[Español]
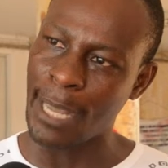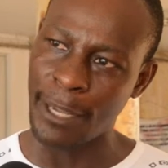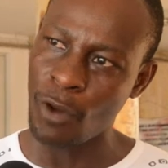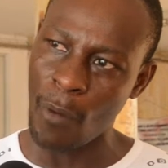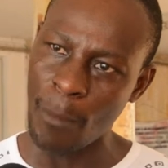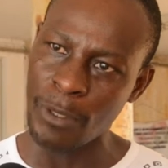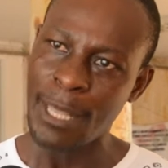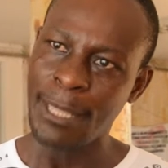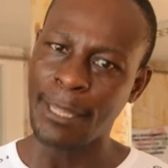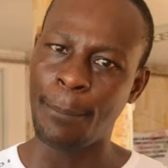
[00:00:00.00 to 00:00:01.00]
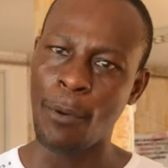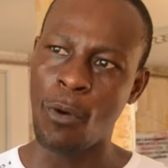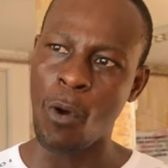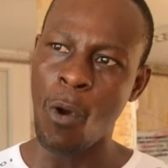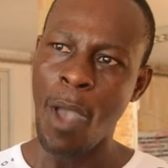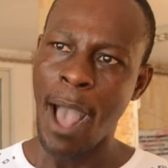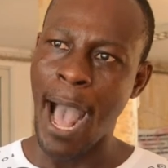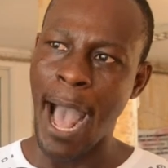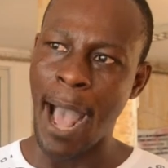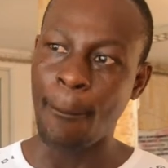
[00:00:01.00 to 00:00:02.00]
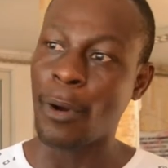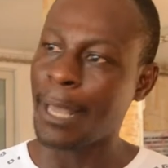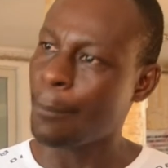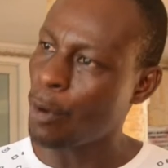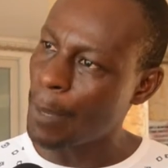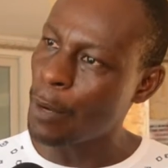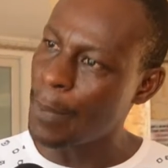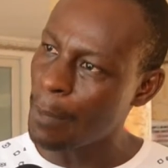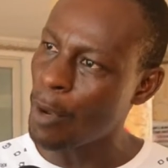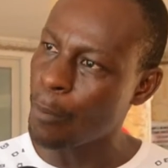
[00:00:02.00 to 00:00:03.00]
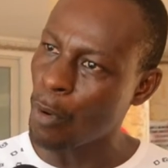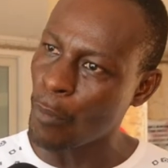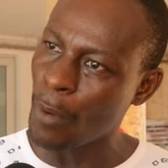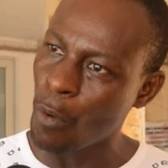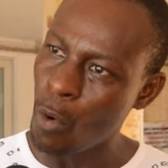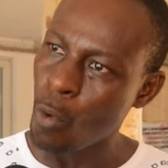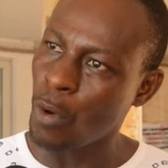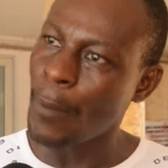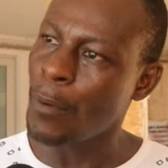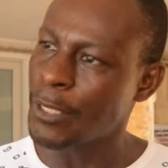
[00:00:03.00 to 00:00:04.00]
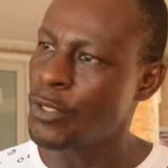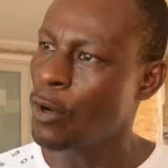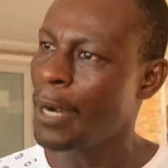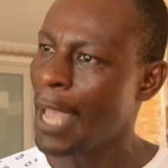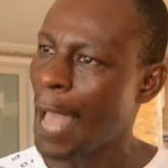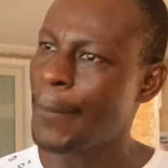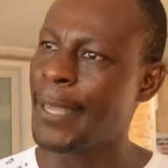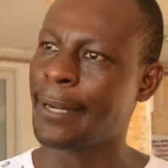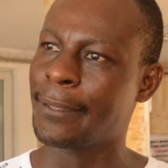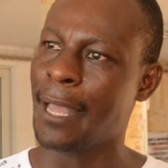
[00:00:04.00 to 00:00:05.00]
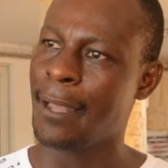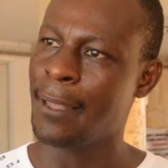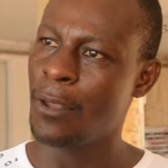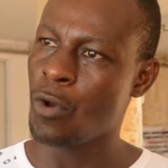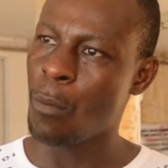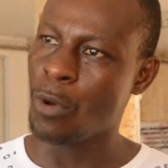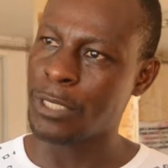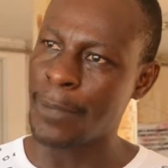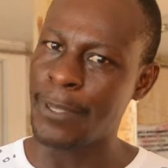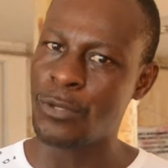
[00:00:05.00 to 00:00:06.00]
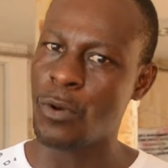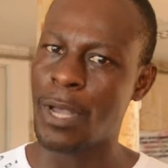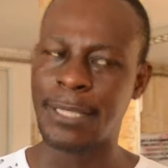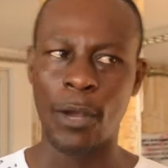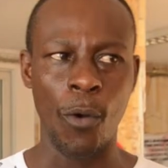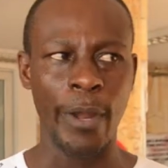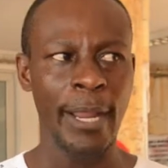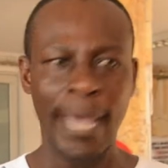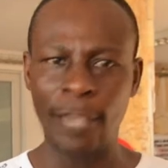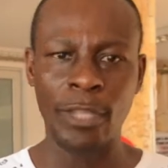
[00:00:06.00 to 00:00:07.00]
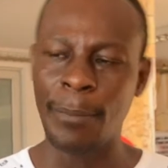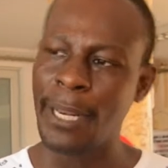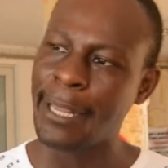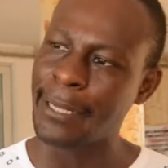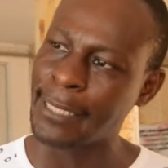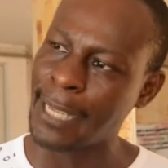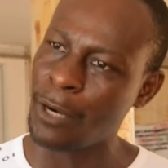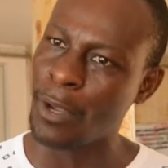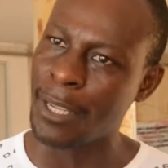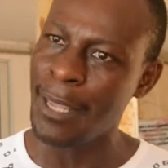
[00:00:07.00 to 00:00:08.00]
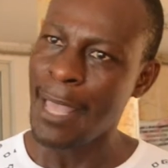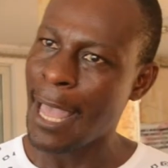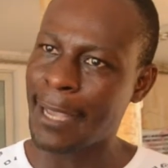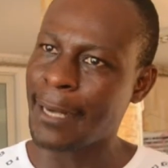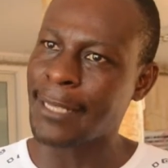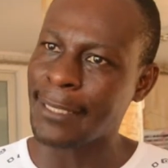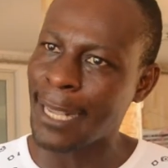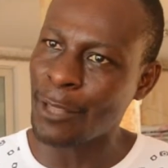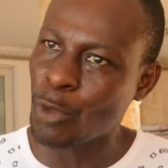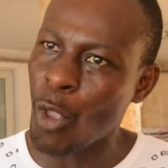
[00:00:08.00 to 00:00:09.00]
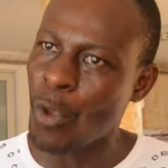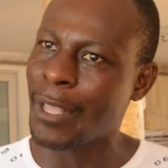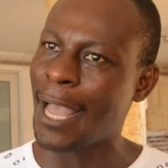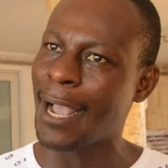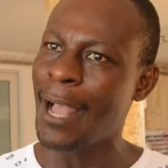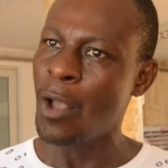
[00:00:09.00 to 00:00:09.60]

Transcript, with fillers: Aquí no vamos tampoco a, porque por lo menos vivimos en Pueblo Nuevo, una violación abierta como se hizo a esta joven, eso también hay que rechazarlo. Aquí hay que rechazar a todo el que haga